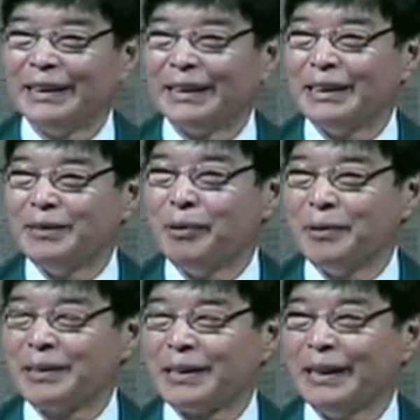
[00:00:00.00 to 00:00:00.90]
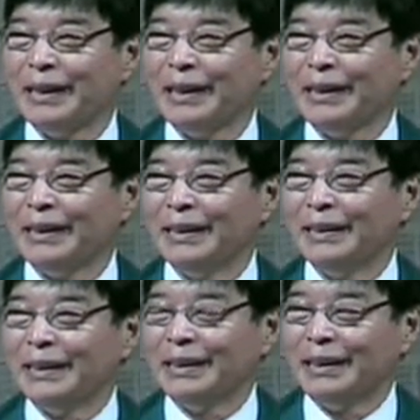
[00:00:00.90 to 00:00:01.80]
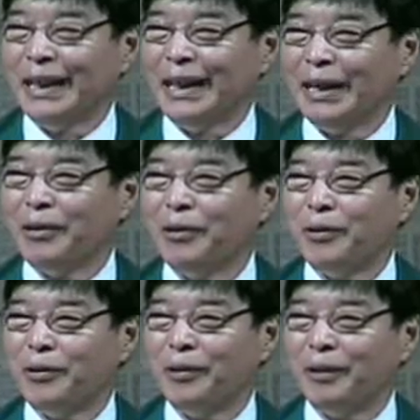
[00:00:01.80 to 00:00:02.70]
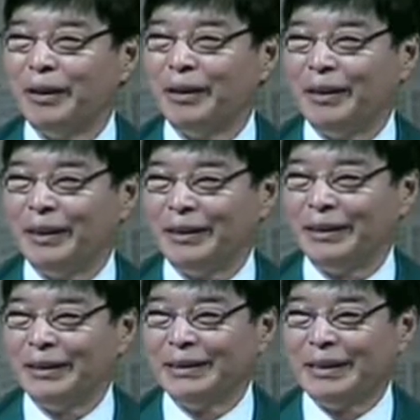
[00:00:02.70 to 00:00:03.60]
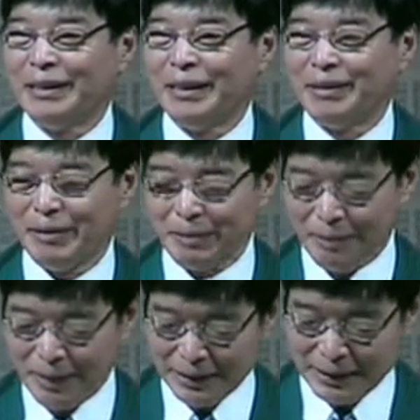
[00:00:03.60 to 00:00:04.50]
그 본사에 레고 어, 아, 어, 아,